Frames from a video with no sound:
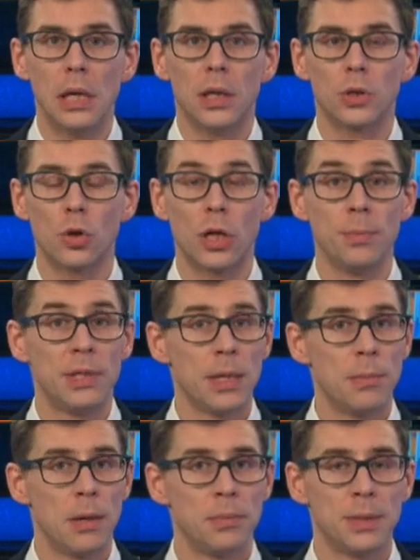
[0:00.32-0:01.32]
К другим
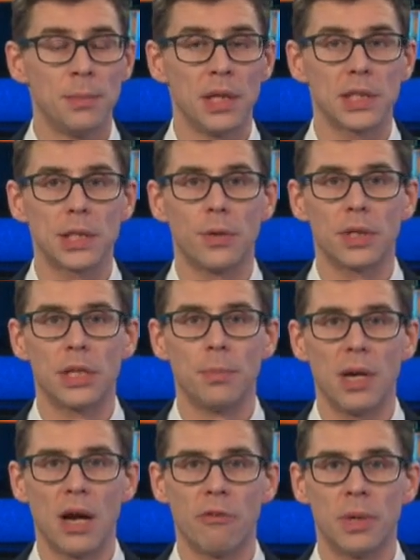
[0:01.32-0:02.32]
темам. 17
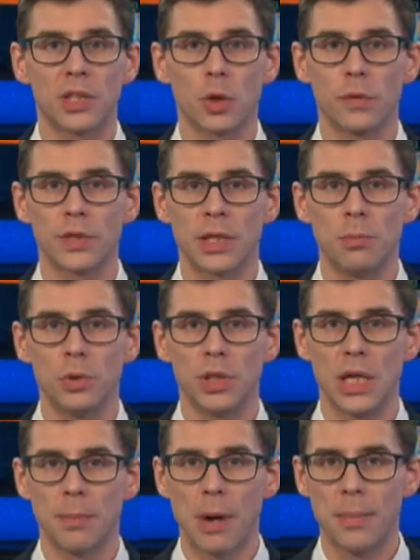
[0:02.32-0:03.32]
октября в Московском
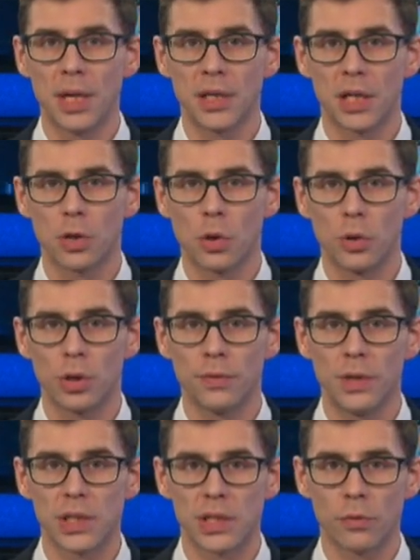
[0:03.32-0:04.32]
музее Победы откроют
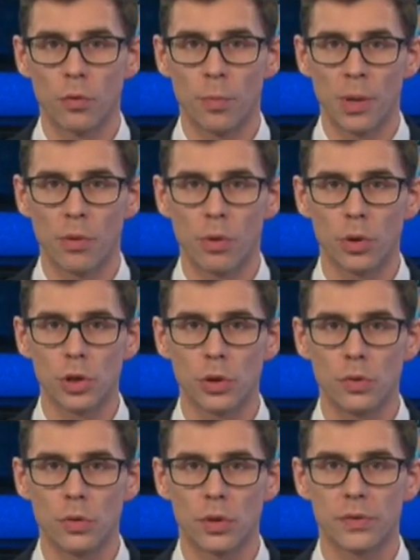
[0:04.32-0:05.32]
выставку,
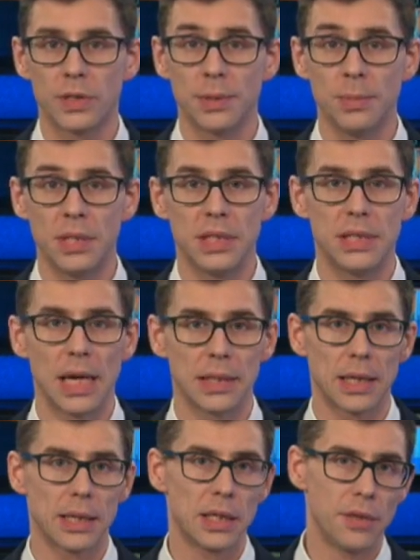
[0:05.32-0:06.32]
приуроченную к
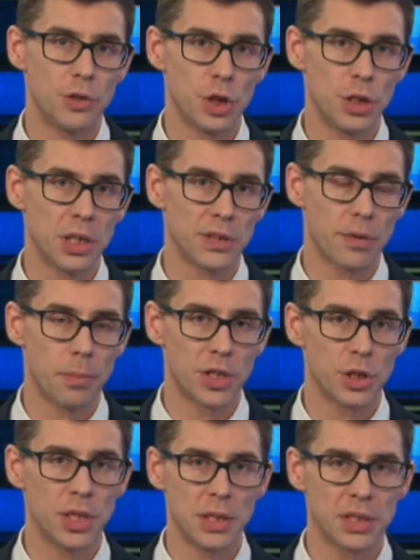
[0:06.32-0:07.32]
80-й годовщине
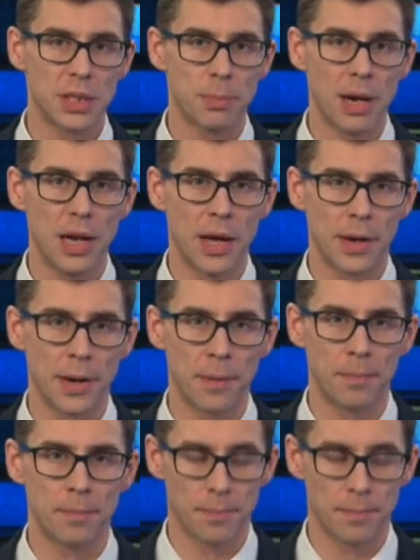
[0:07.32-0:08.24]
освобождения Заполярья.